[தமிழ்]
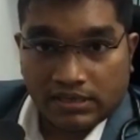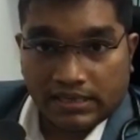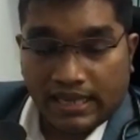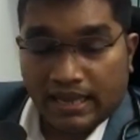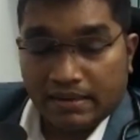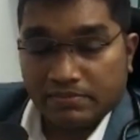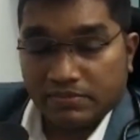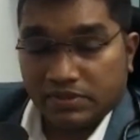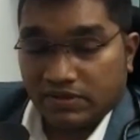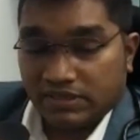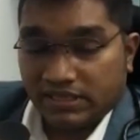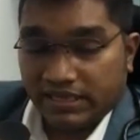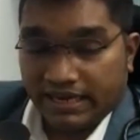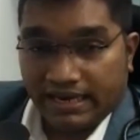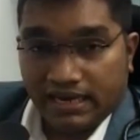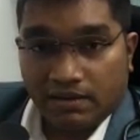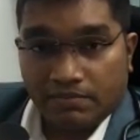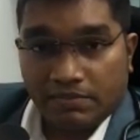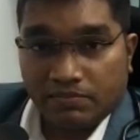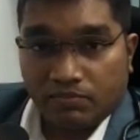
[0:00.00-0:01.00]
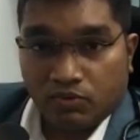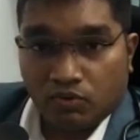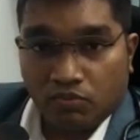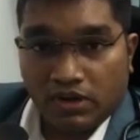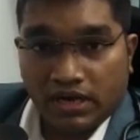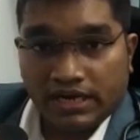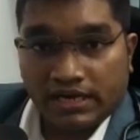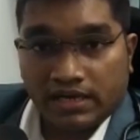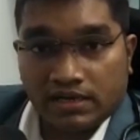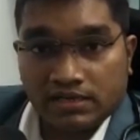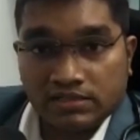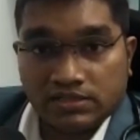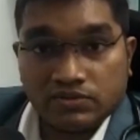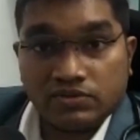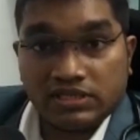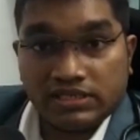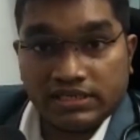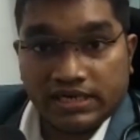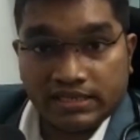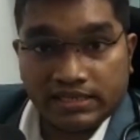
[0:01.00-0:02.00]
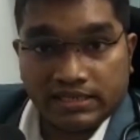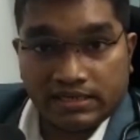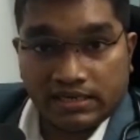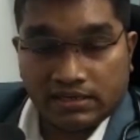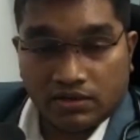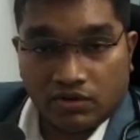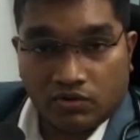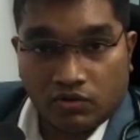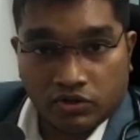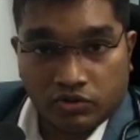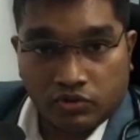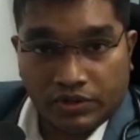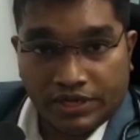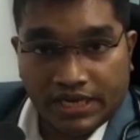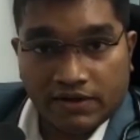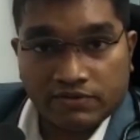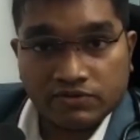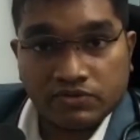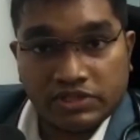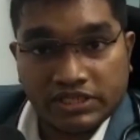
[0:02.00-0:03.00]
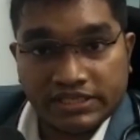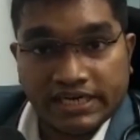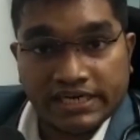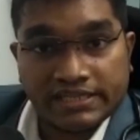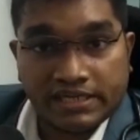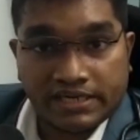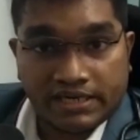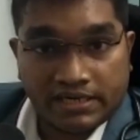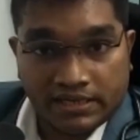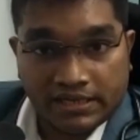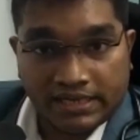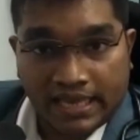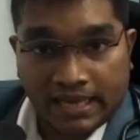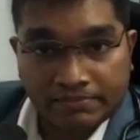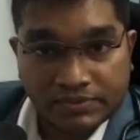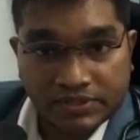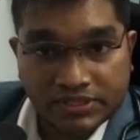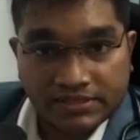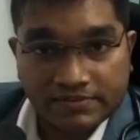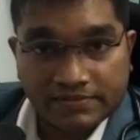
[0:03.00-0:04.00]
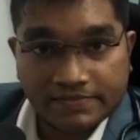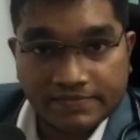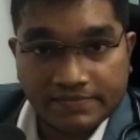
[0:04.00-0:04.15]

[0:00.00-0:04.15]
கேம்ப்ஸ் வந்து எல்லாமே பூம்புகார் நகரை சுற்றி நடந்துகிட்ருக்கு குளத்தூர் ஏரியாவை சுற்றி நடந்துகிட்ருக்கு கேம்ப்ஸ்